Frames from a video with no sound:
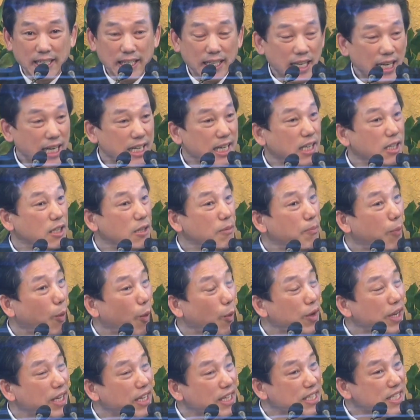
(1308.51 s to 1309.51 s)
하나는
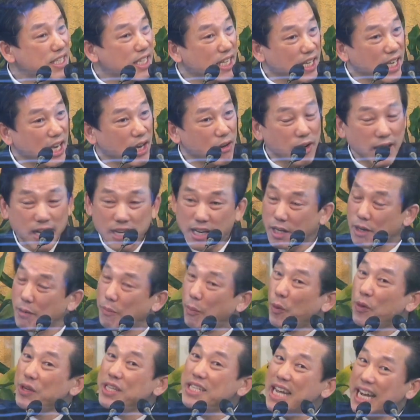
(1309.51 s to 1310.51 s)
보이는 세계고 하나는
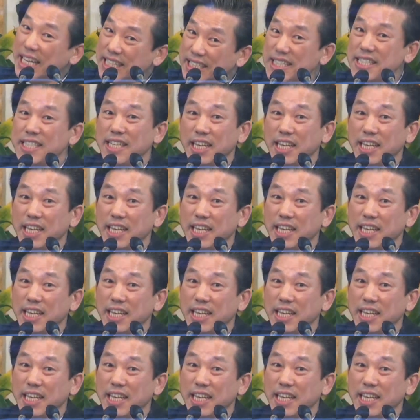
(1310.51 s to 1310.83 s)
보이지 않는